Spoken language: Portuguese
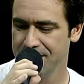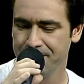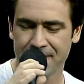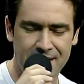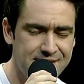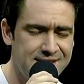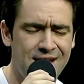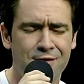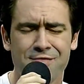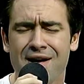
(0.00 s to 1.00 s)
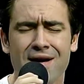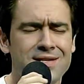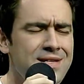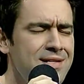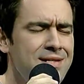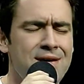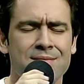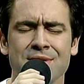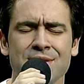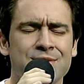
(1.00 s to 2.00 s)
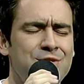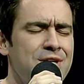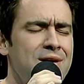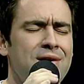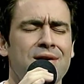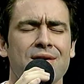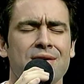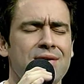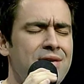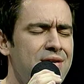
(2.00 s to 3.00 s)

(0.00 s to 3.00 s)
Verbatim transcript: para salvar e emanjar.